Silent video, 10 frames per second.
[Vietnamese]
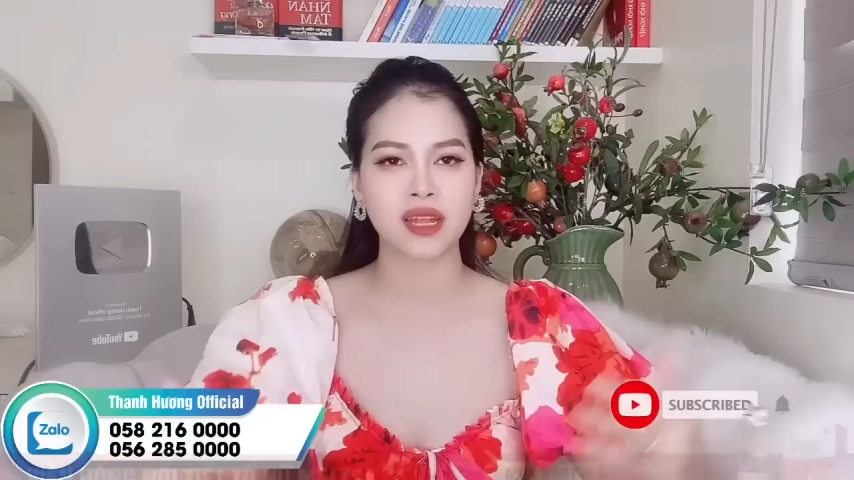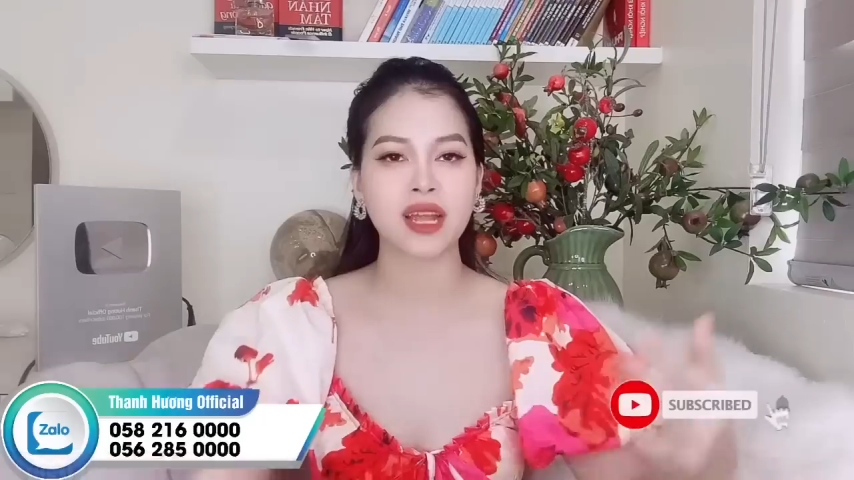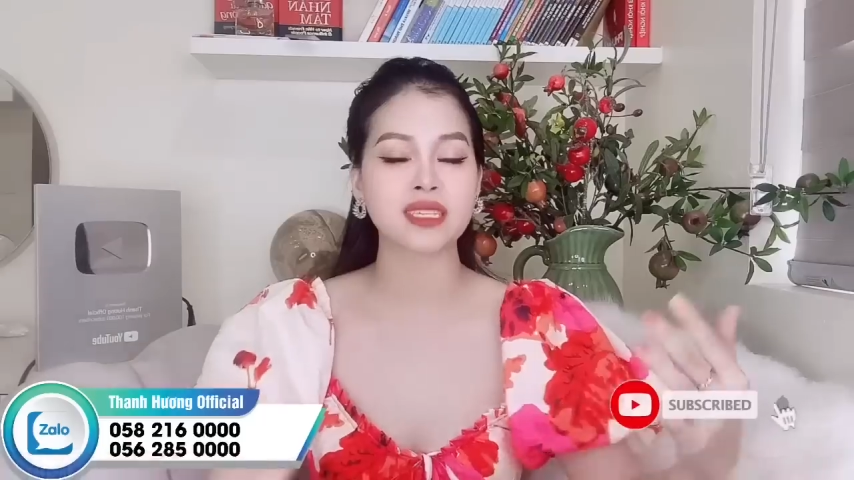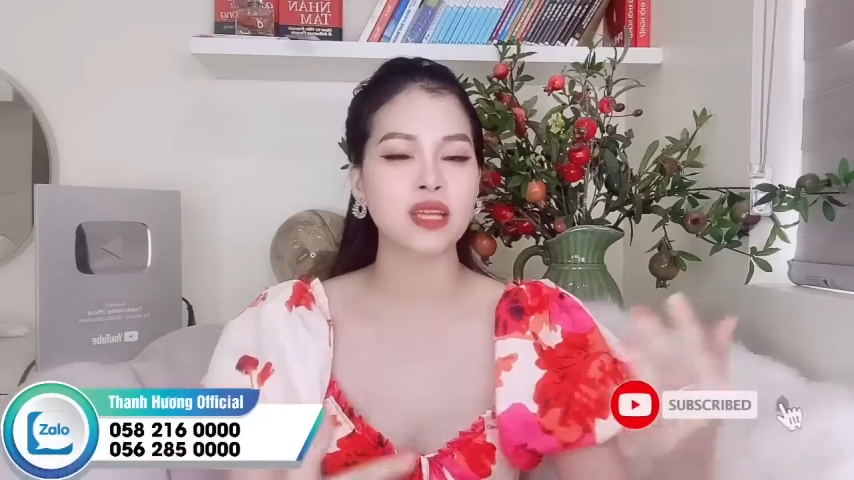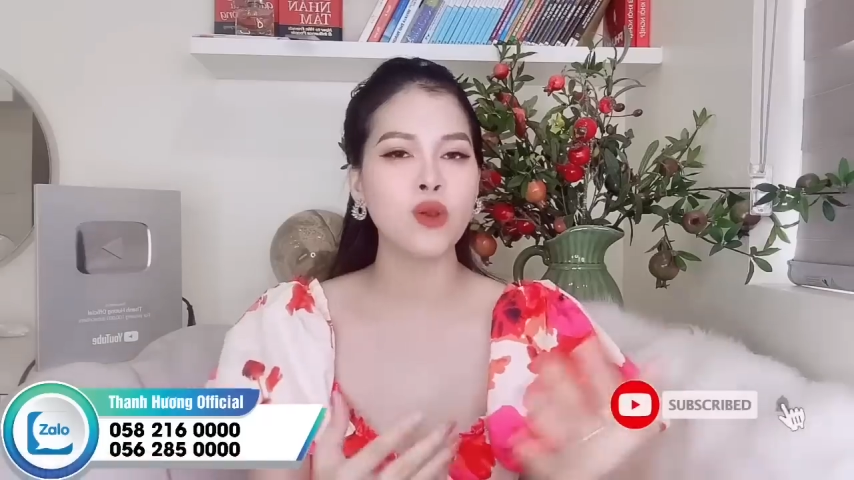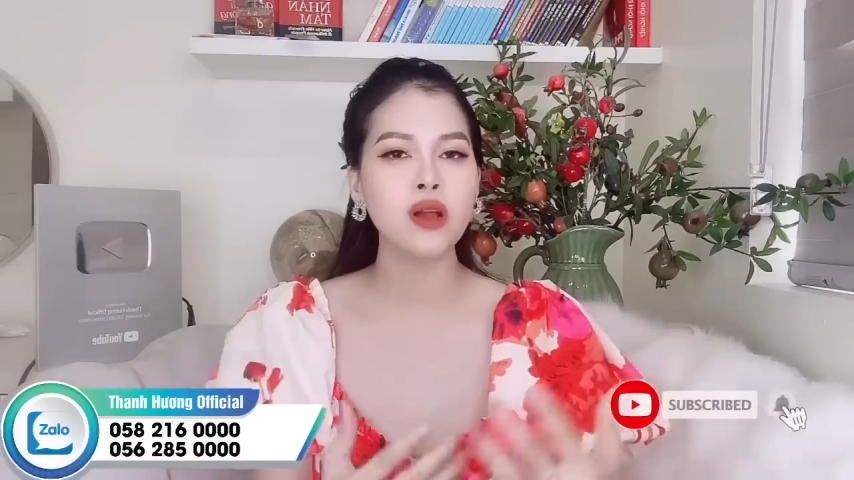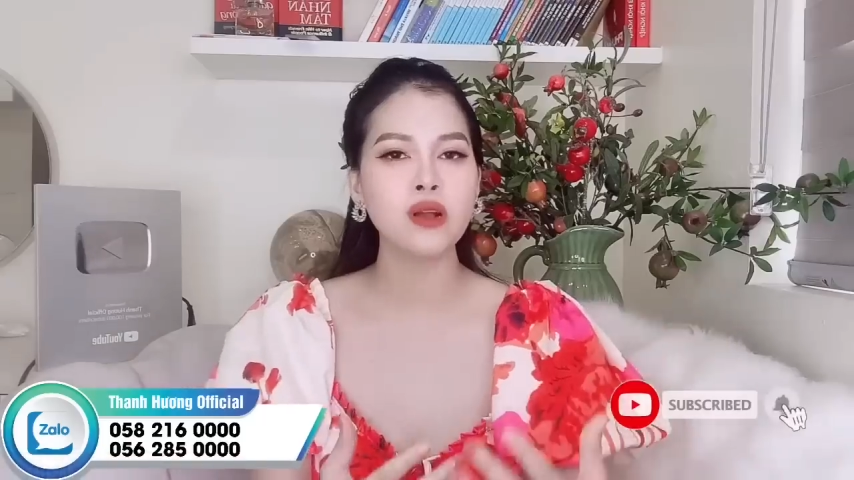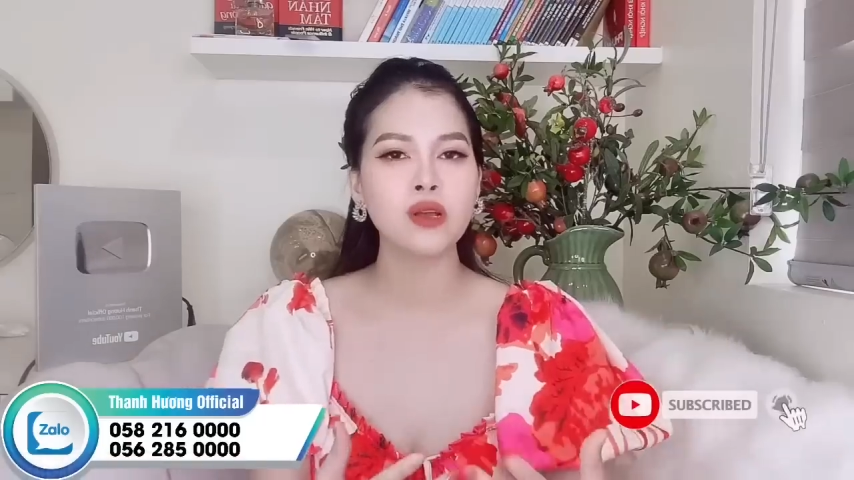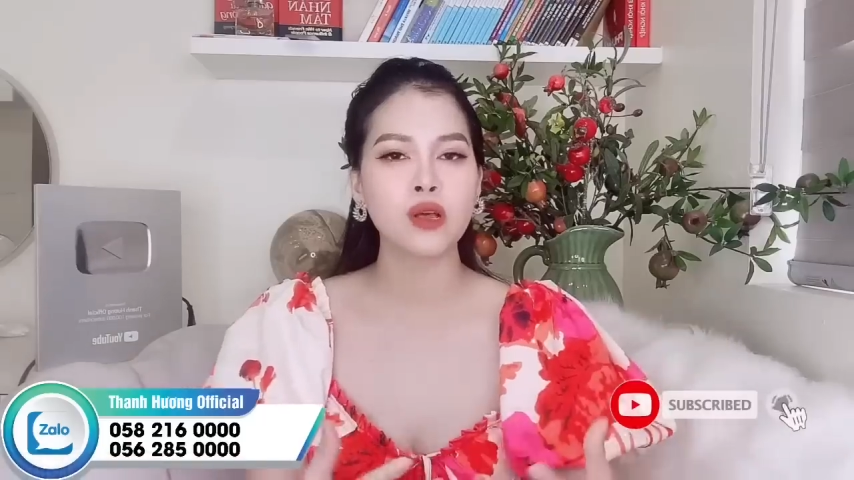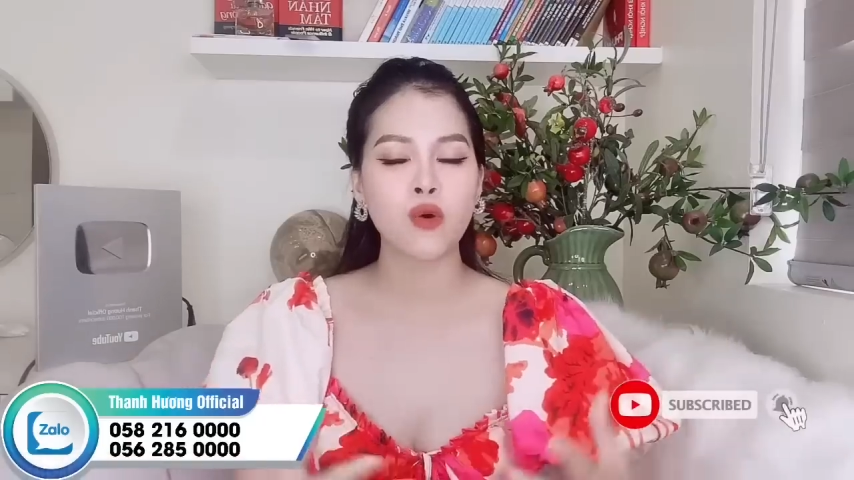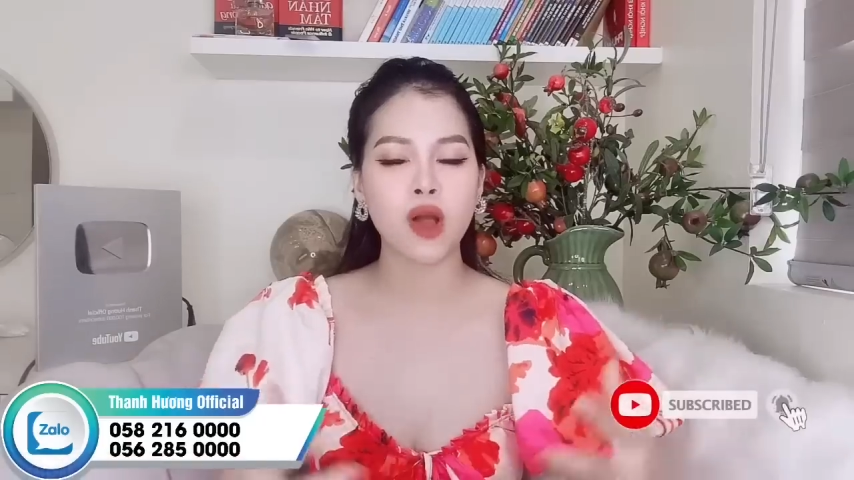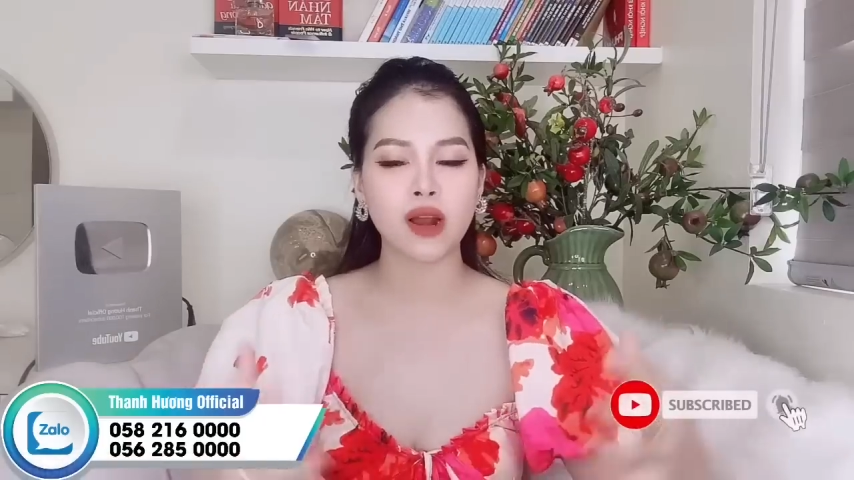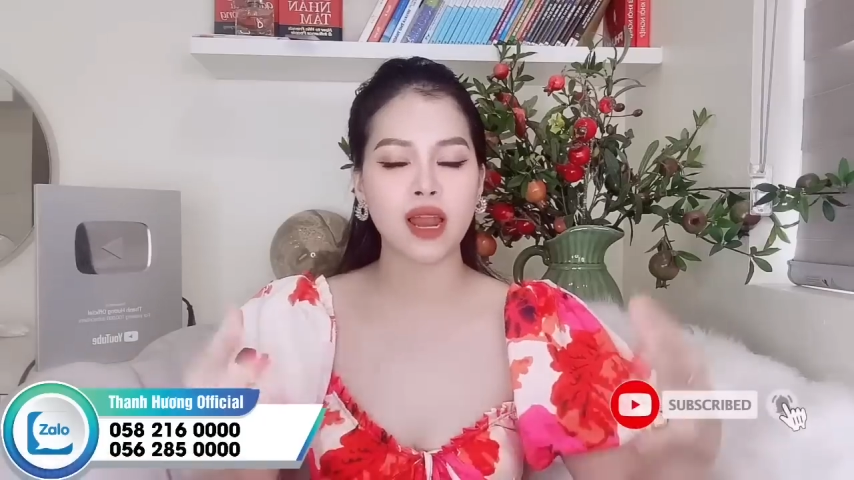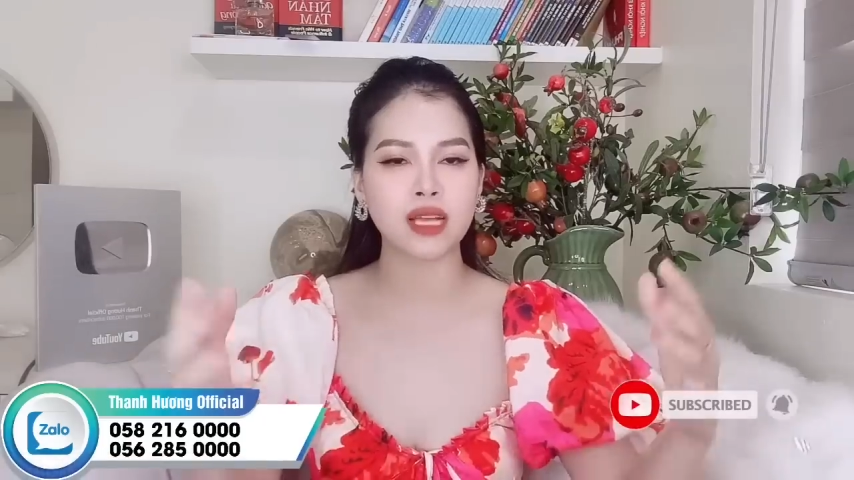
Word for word: đằng sau lưng hoặc